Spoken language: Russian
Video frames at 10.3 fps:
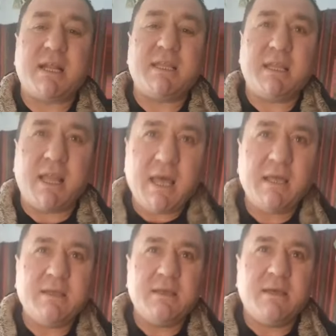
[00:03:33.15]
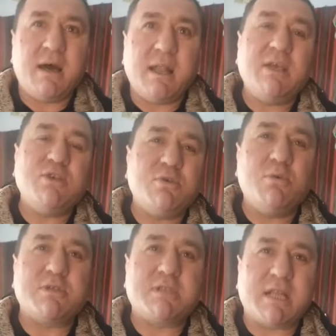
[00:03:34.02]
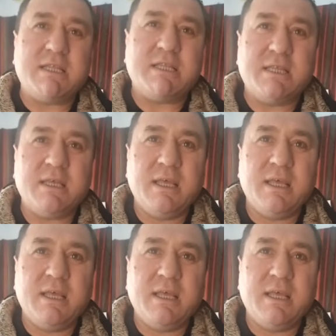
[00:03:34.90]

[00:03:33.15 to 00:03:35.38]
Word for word: родила, она еще может родить.